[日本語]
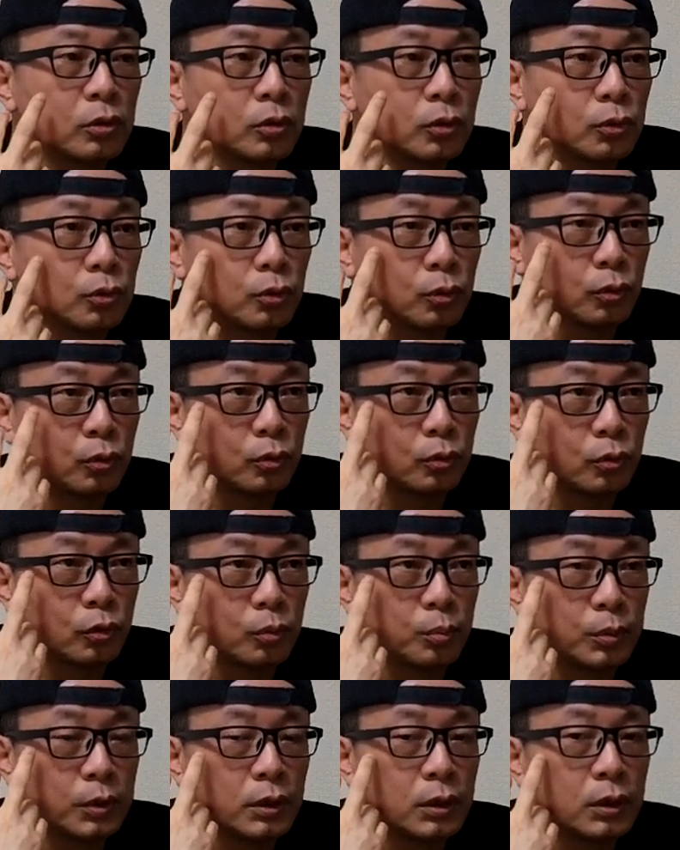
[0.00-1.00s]
ちょっと
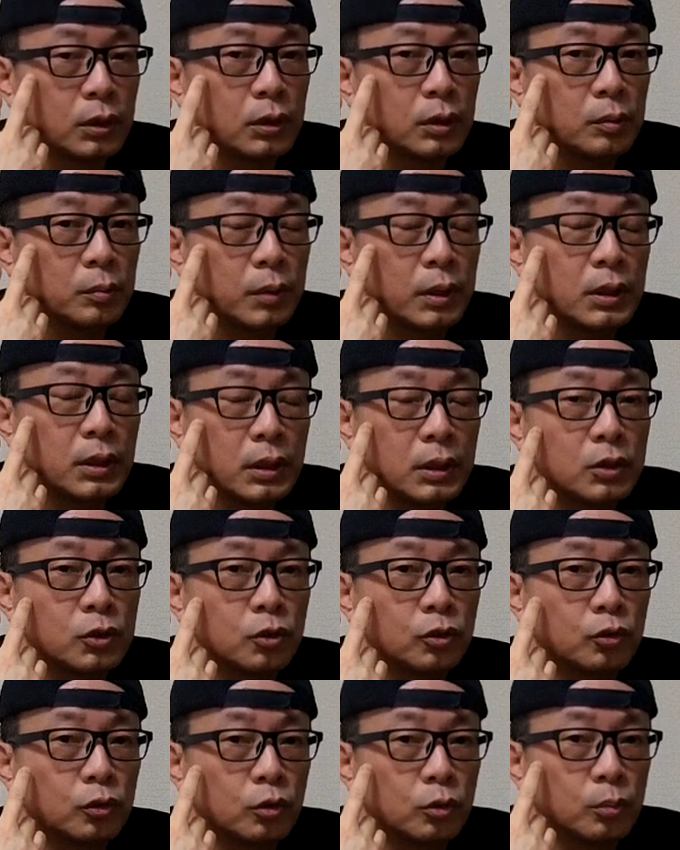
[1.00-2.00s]
こう右目に
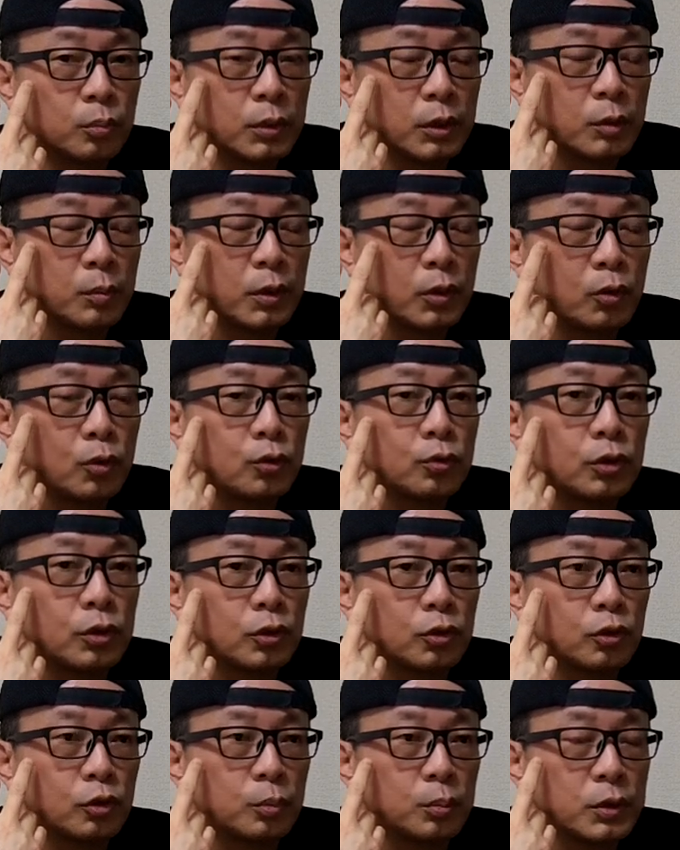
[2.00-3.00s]
ちょっと右目の奥
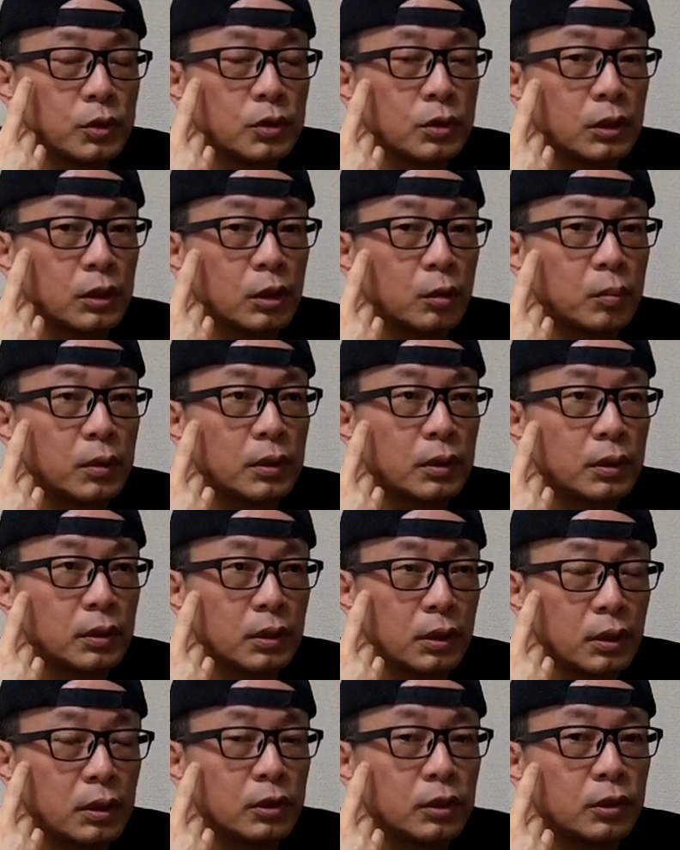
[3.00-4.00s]
にちょっと水が溜まって
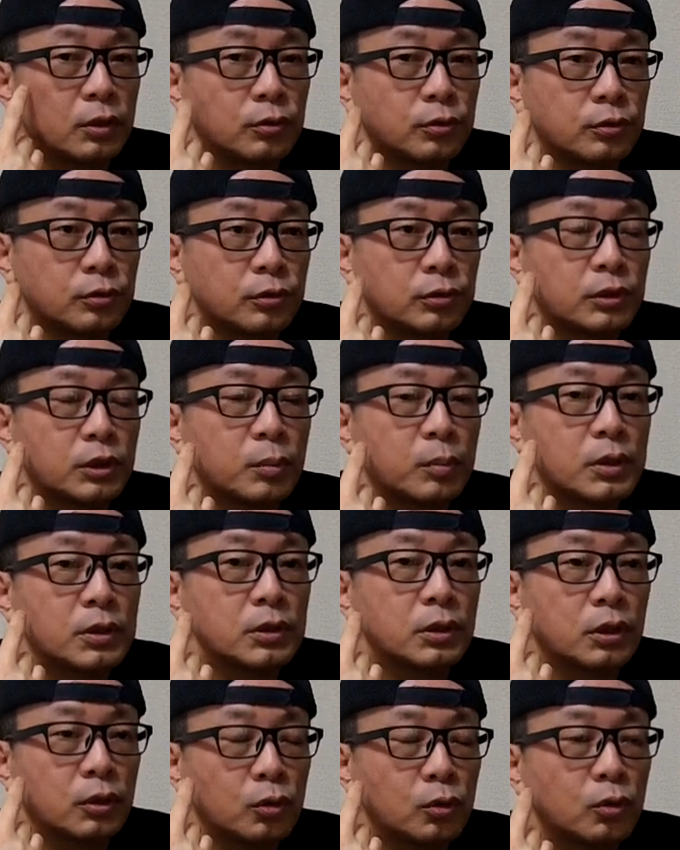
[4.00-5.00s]
てって言ってま
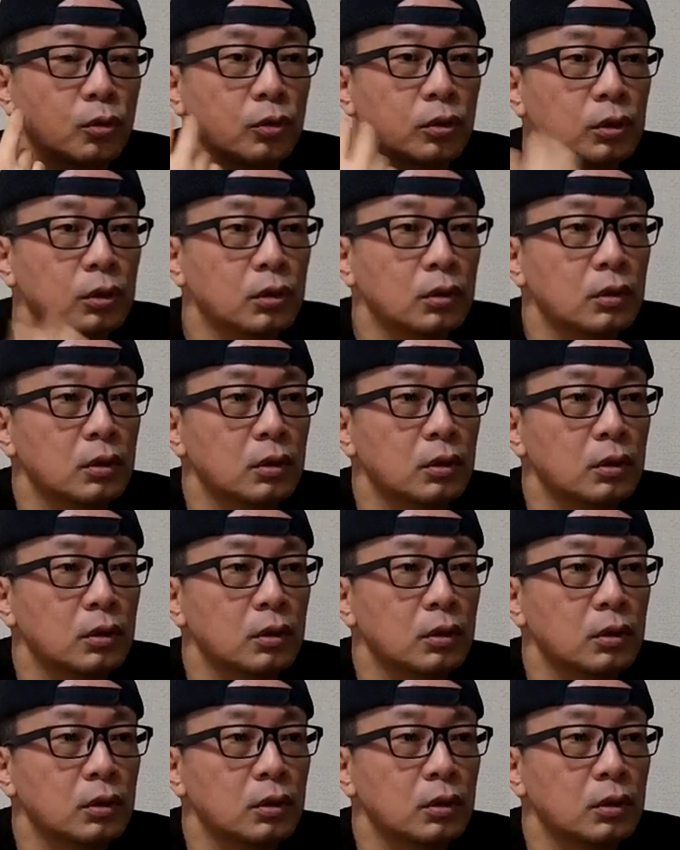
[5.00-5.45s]
したけど